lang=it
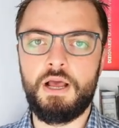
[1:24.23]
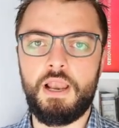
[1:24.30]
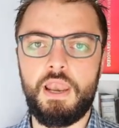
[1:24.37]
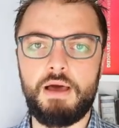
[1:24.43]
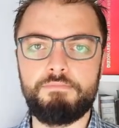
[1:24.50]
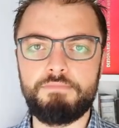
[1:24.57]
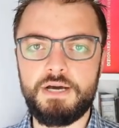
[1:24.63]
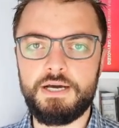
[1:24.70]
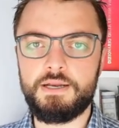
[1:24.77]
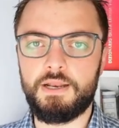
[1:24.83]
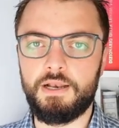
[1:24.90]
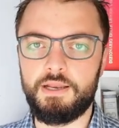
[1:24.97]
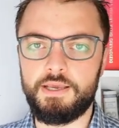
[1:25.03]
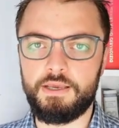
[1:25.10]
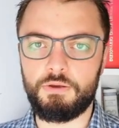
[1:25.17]
La
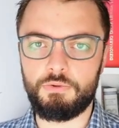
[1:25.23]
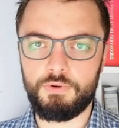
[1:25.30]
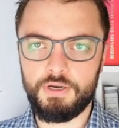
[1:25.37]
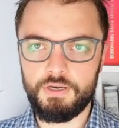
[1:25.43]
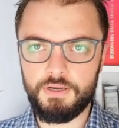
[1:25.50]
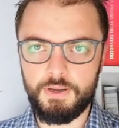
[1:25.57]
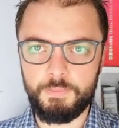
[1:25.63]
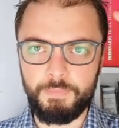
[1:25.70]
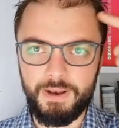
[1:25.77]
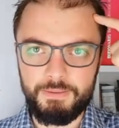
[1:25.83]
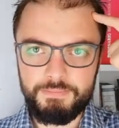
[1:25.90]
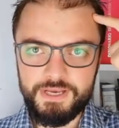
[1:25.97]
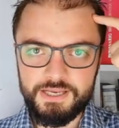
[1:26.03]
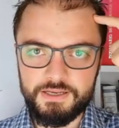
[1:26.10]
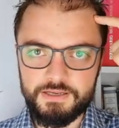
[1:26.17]
mare lingua, per
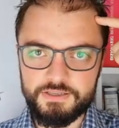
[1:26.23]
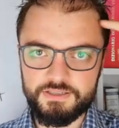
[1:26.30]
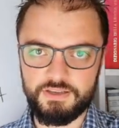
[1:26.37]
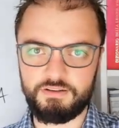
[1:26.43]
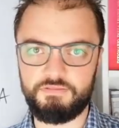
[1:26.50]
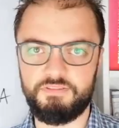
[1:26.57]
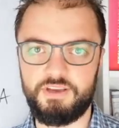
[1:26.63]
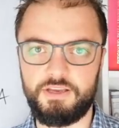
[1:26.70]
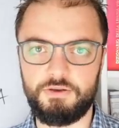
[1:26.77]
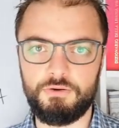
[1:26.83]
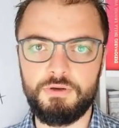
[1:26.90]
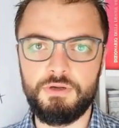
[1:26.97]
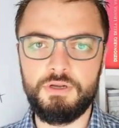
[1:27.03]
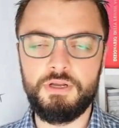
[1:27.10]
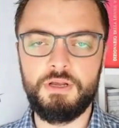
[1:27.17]
me
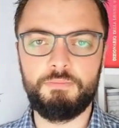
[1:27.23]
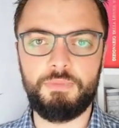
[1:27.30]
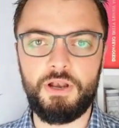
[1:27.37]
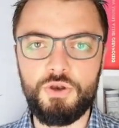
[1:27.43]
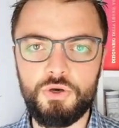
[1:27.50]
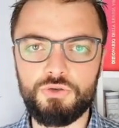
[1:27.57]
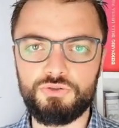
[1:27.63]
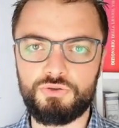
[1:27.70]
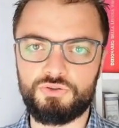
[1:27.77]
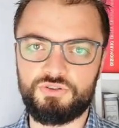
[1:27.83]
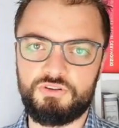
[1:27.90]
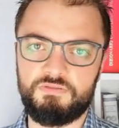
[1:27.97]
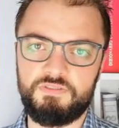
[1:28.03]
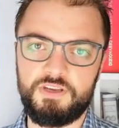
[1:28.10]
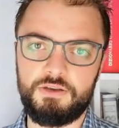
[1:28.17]
serveo, per il nostro
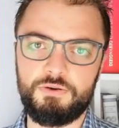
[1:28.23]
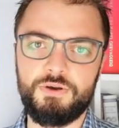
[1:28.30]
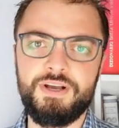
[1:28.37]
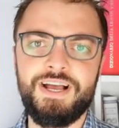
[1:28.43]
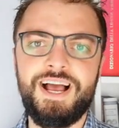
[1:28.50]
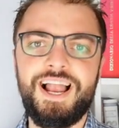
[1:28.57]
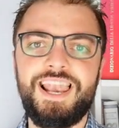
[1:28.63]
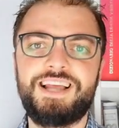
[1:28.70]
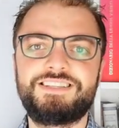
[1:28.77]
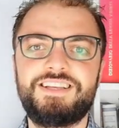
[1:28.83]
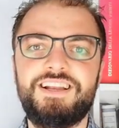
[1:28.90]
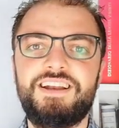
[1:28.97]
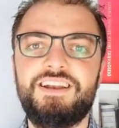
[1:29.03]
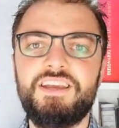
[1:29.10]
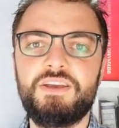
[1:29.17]
serveo, la
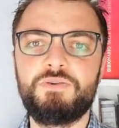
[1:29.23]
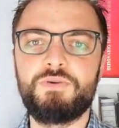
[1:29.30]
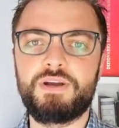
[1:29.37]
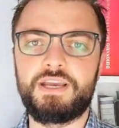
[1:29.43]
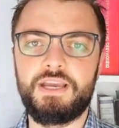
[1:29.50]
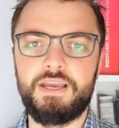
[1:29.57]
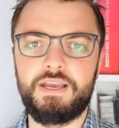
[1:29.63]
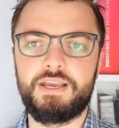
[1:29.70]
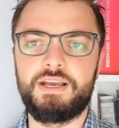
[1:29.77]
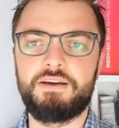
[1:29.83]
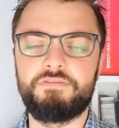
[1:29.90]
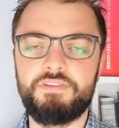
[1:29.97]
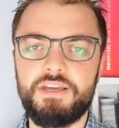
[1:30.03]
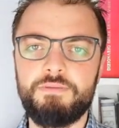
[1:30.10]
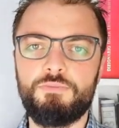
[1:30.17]
è la lingua che
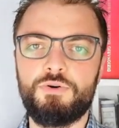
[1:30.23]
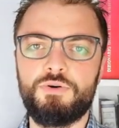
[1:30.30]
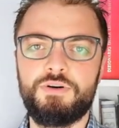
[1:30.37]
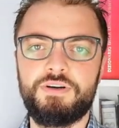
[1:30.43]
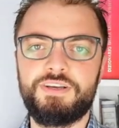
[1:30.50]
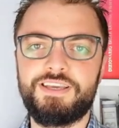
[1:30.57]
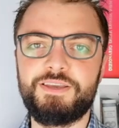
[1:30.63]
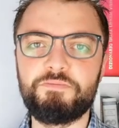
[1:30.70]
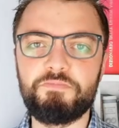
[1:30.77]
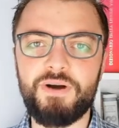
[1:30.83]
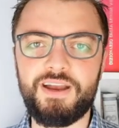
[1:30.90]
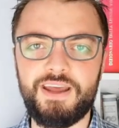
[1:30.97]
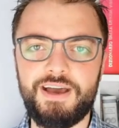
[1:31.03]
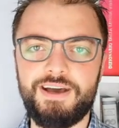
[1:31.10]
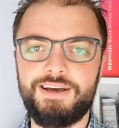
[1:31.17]
abbiamo
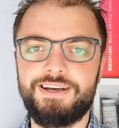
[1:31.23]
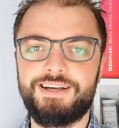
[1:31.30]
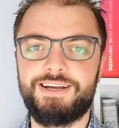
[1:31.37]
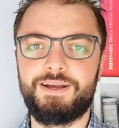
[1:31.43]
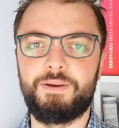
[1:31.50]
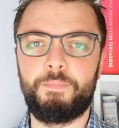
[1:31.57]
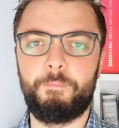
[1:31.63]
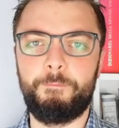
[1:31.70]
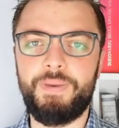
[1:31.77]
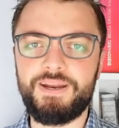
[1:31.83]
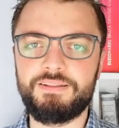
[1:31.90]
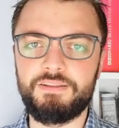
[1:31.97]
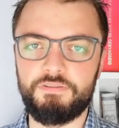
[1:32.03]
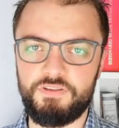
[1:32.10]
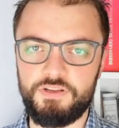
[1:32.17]
imparato
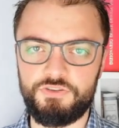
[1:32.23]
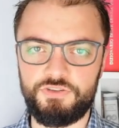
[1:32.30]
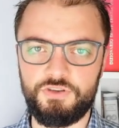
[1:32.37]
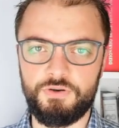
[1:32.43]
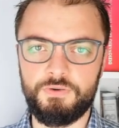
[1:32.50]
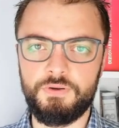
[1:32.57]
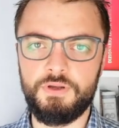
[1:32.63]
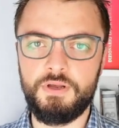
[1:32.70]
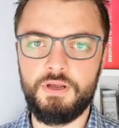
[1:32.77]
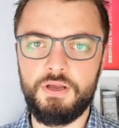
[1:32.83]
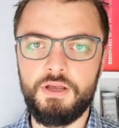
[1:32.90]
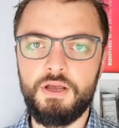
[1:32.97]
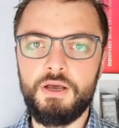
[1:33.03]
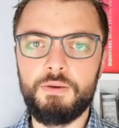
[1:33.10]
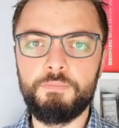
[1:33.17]
par definition,
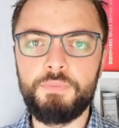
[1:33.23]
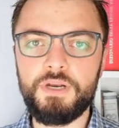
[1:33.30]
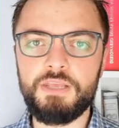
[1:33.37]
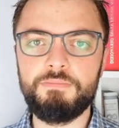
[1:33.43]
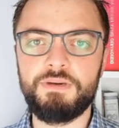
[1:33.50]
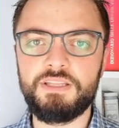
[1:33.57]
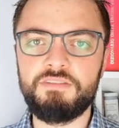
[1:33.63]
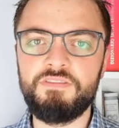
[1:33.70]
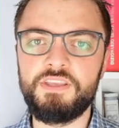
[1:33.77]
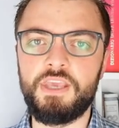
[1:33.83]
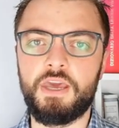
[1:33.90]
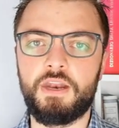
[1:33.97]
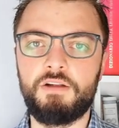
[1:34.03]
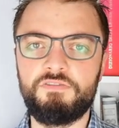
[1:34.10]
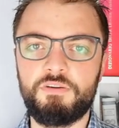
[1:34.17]
prima di
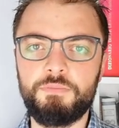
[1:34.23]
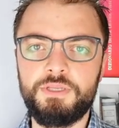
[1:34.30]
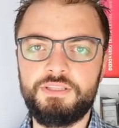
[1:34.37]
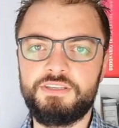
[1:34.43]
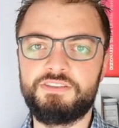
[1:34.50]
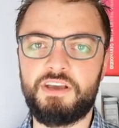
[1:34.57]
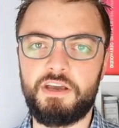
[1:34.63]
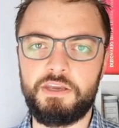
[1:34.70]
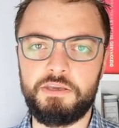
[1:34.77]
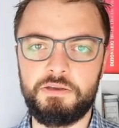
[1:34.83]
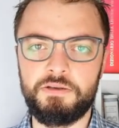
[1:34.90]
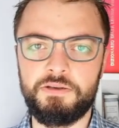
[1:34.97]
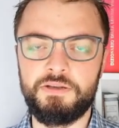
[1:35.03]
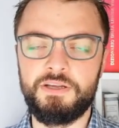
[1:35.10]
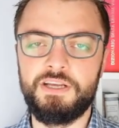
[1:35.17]
venire alfabetizzati.
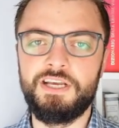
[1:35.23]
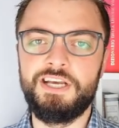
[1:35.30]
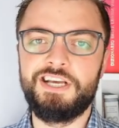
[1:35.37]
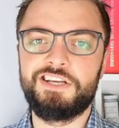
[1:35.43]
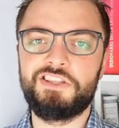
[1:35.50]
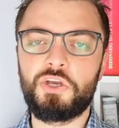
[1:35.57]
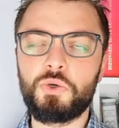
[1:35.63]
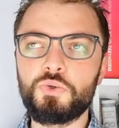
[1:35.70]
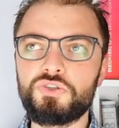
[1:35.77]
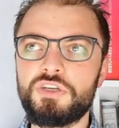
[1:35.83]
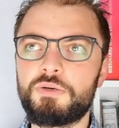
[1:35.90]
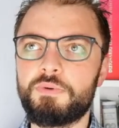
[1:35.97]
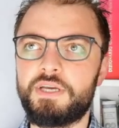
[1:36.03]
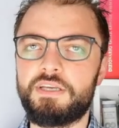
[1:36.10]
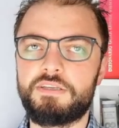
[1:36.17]
De
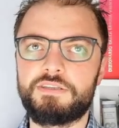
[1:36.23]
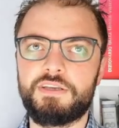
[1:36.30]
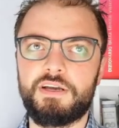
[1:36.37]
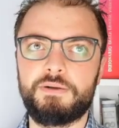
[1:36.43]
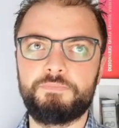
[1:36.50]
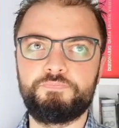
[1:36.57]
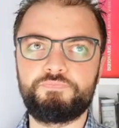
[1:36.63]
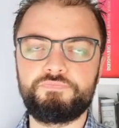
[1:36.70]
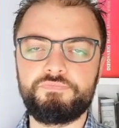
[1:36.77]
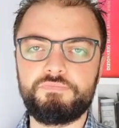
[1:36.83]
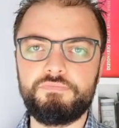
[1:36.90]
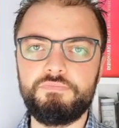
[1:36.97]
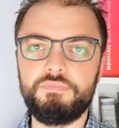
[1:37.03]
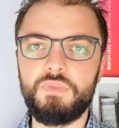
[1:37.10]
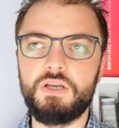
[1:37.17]
conseguenza,
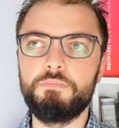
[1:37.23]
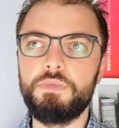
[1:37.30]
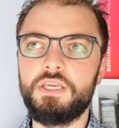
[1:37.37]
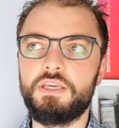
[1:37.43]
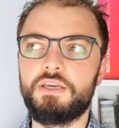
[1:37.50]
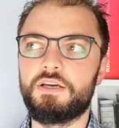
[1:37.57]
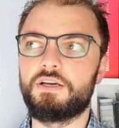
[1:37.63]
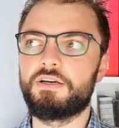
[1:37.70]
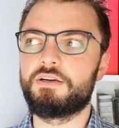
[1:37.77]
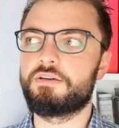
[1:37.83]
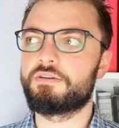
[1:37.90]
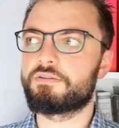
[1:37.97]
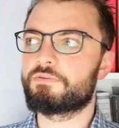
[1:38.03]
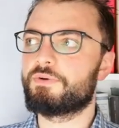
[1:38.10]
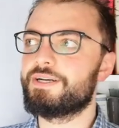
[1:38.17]
mi,
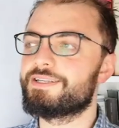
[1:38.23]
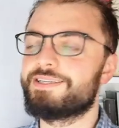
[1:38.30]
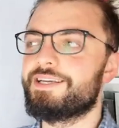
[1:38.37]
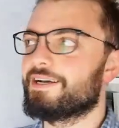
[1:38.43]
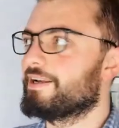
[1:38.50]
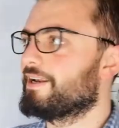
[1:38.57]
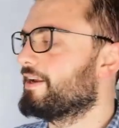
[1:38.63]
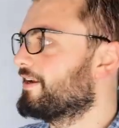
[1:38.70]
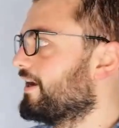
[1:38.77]
quasi è la,